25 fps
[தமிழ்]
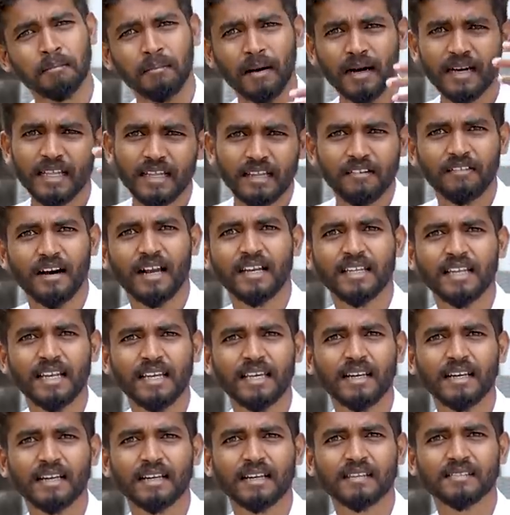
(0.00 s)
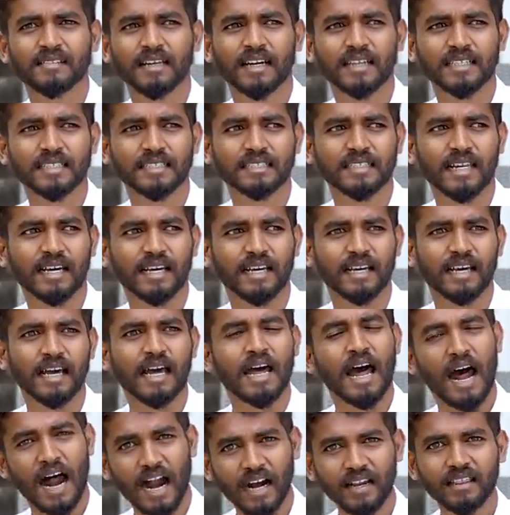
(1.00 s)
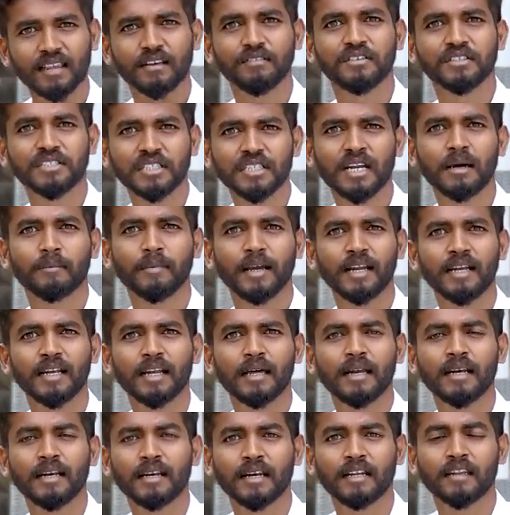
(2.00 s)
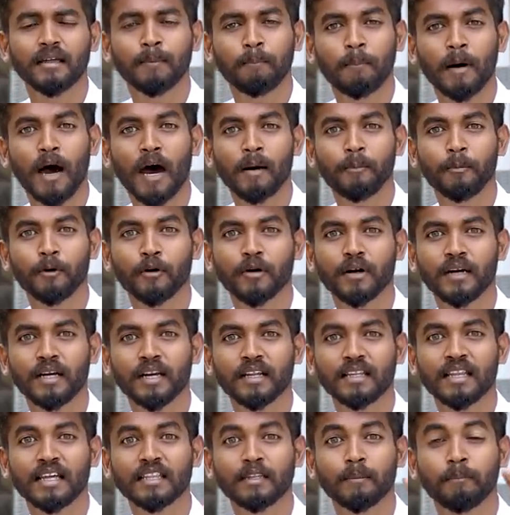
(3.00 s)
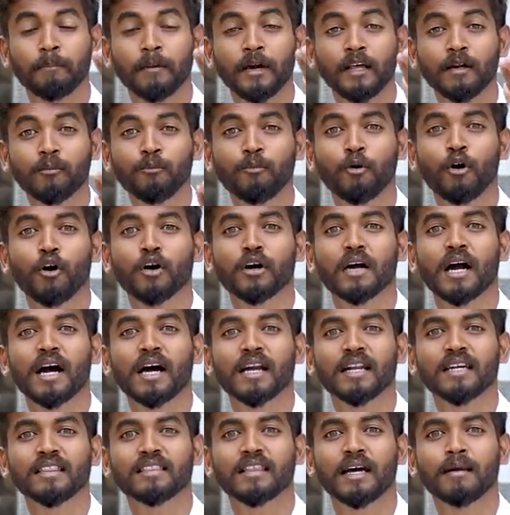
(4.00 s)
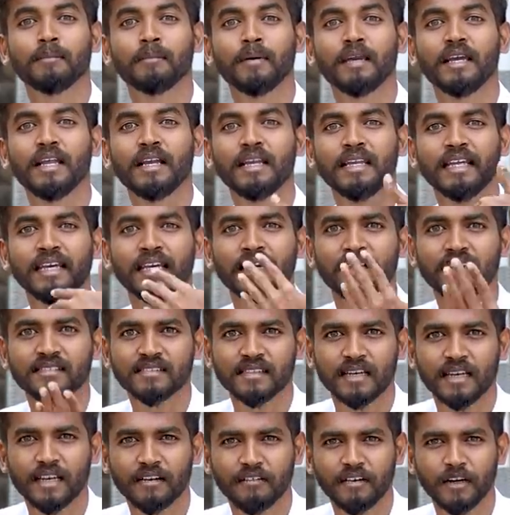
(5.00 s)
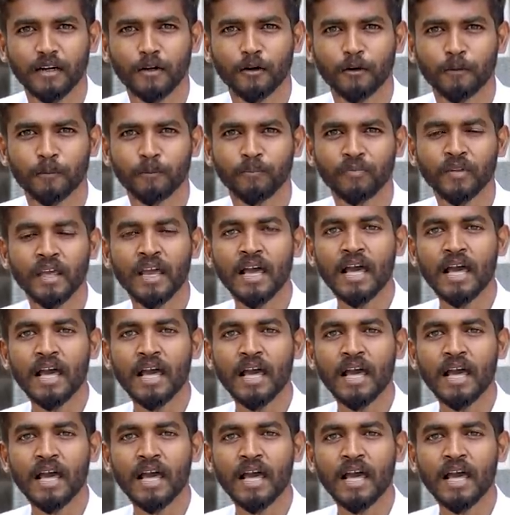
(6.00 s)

மனித வாழ்க்கையில் இருக்கிற சகஜம் தாங்க அடுத்த விஷயம் நம்ம என்னன்றதை பார்ப்போங்கன்றதை அந்த பெரும்போக்கான தன்மையில் நீங்கள் செல்ல வேண்டும்